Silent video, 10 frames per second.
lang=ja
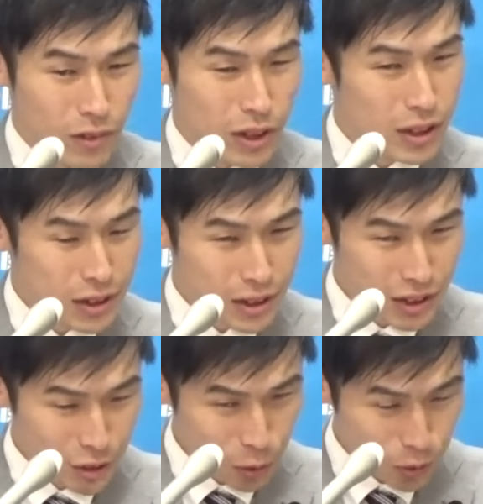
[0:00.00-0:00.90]
禁止
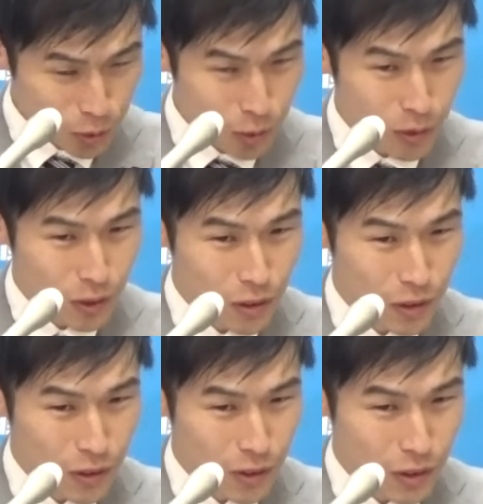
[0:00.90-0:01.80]
しようと
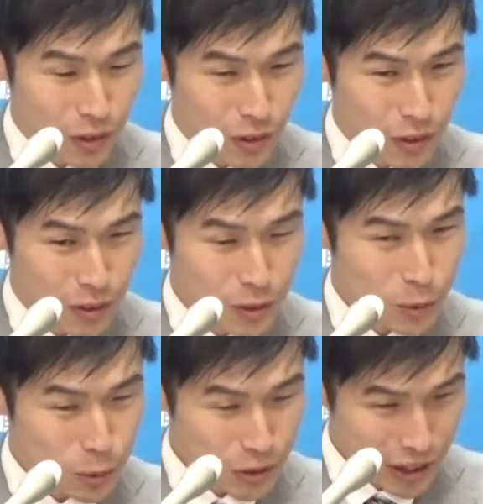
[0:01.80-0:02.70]
いう
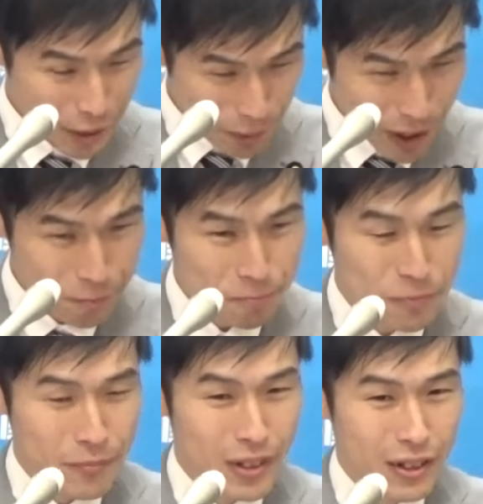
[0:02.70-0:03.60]
ことであれば、
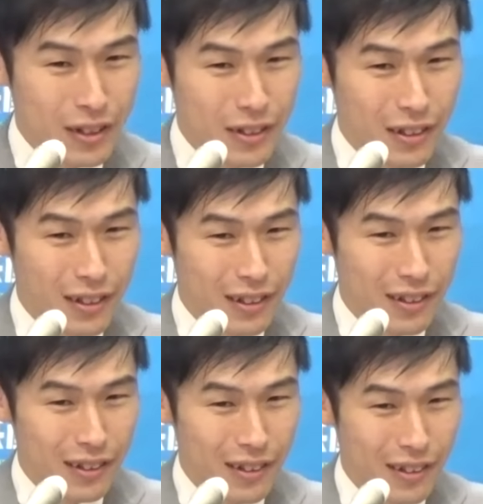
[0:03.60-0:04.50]

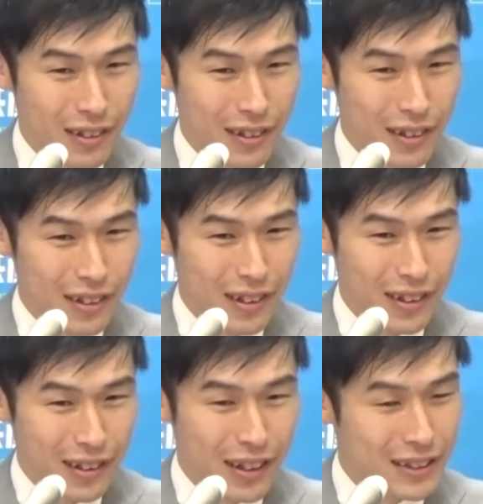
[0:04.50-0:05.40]

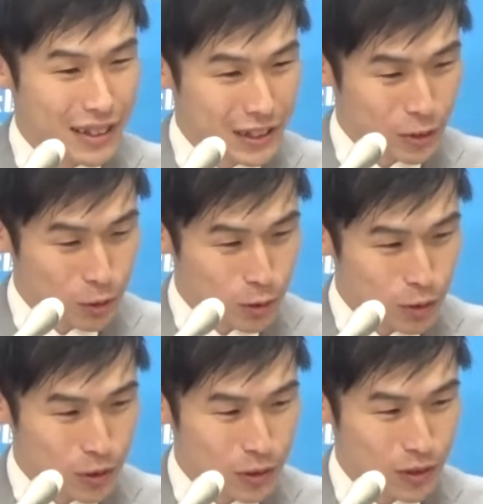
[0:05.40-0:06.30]
えー、開催すると
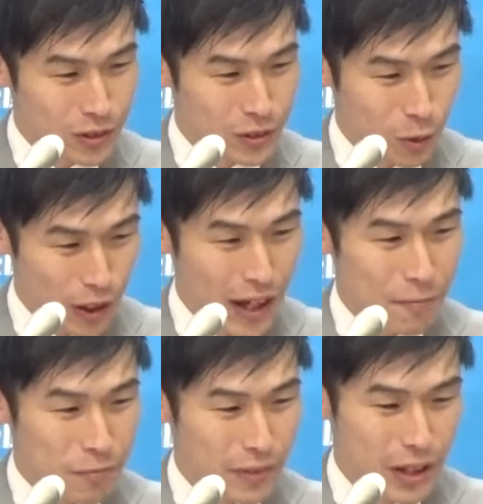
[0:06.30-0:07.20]
いうのが、
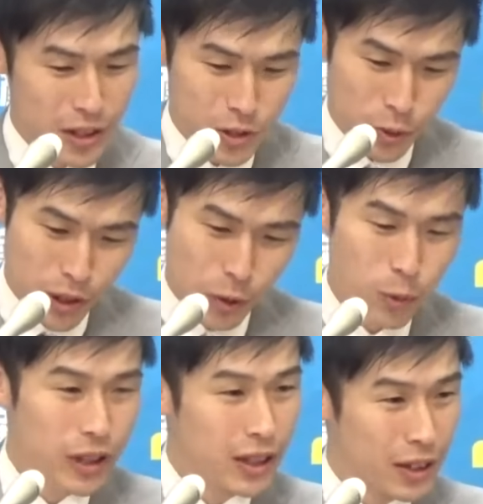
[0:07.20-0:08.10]
現状違
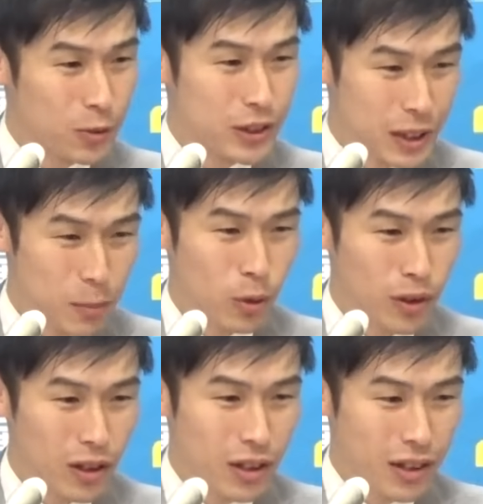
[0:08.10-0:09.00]
法でないとしても、
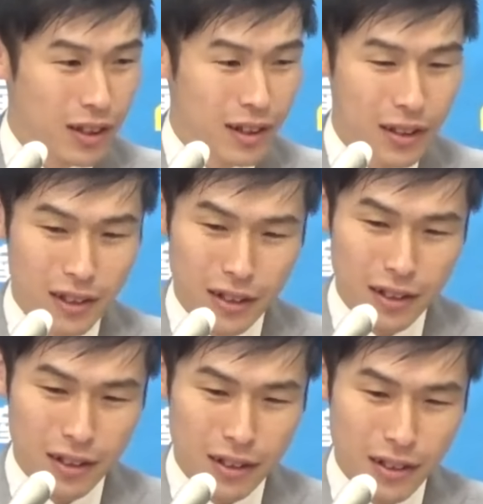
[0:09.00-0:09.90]

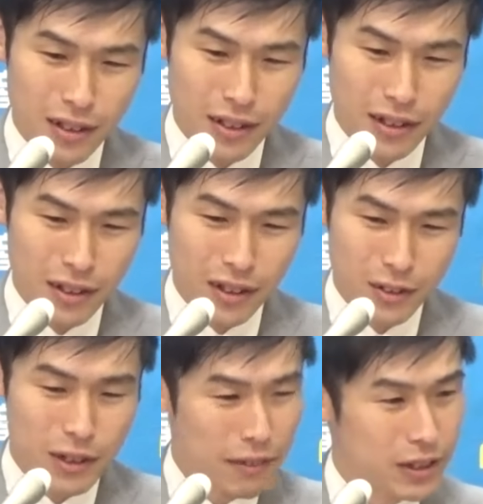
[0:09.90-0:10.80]
えー、
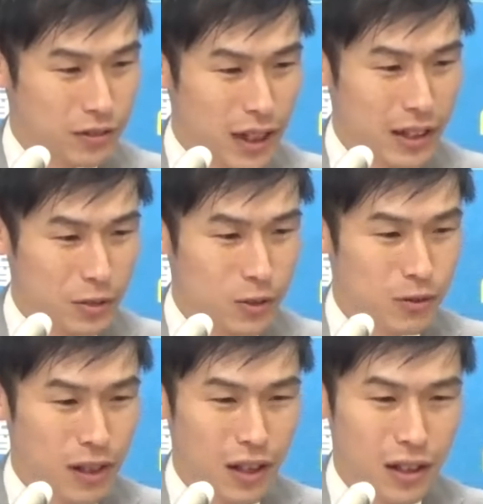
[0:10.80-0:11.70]
ふさわしくないという
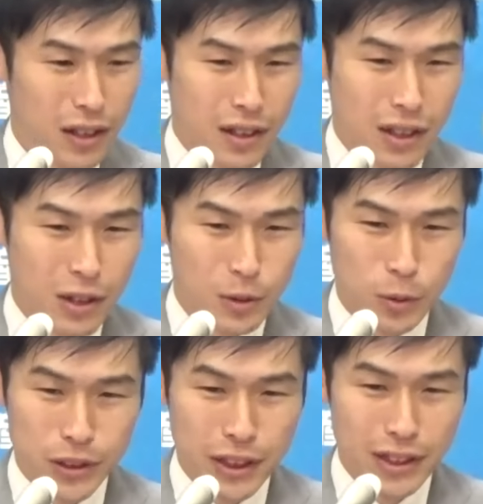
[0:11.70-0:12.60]
のは、あのそ
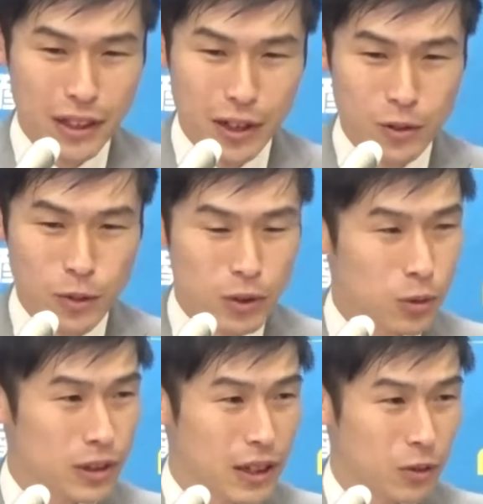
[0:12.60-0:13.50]
の指摘が出るのは
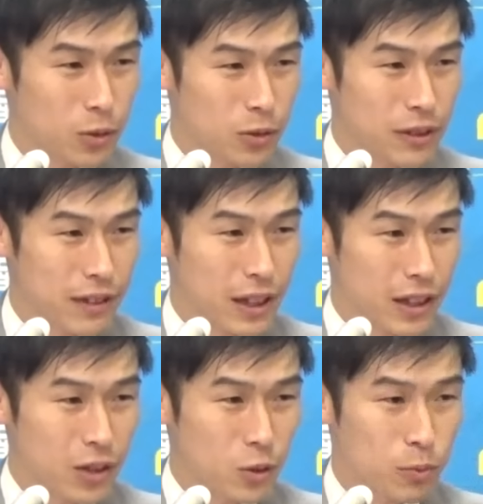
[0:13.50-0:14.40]
当然のことではない
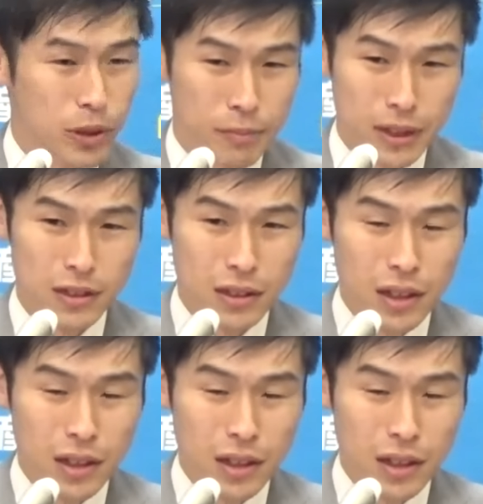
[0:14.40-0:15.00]
かと思います。